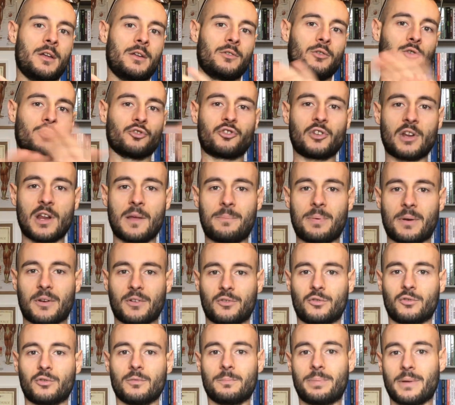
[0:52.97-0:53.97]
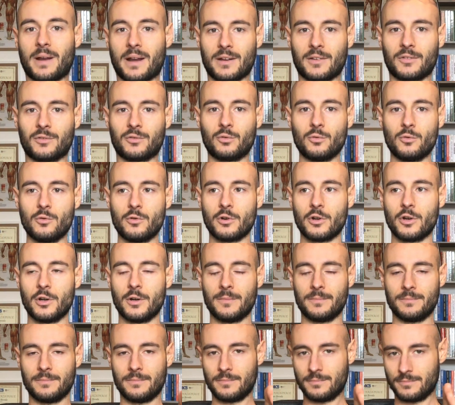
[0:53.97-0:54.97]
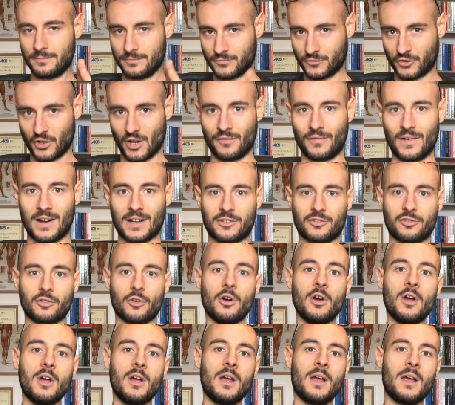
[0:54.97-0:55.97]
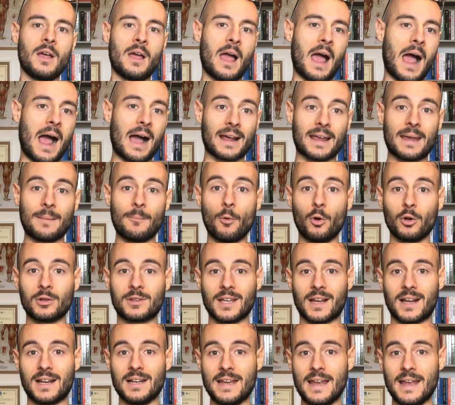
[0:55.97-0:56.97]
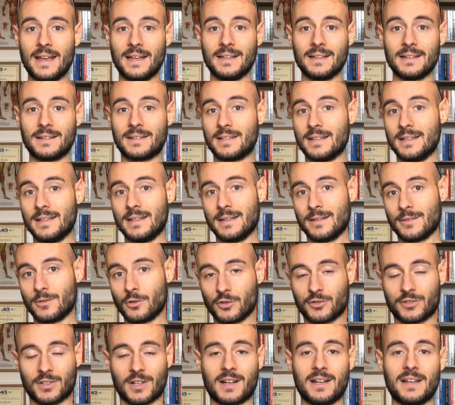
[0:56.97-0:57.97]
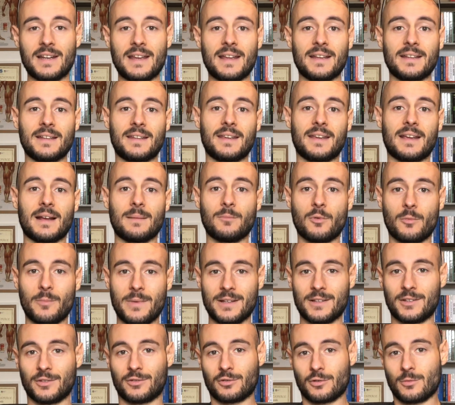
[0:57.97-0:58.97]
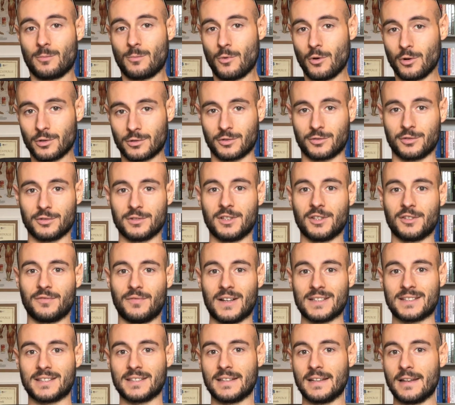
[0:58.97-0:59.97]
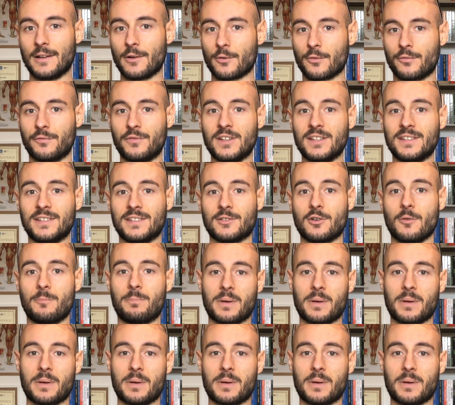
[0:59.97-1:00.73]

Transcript: non ce n'è per, per nessuno, ce la faccio. Anche molti clienti, nostri clienti che al momento sono molto soddisfatti del loro fisico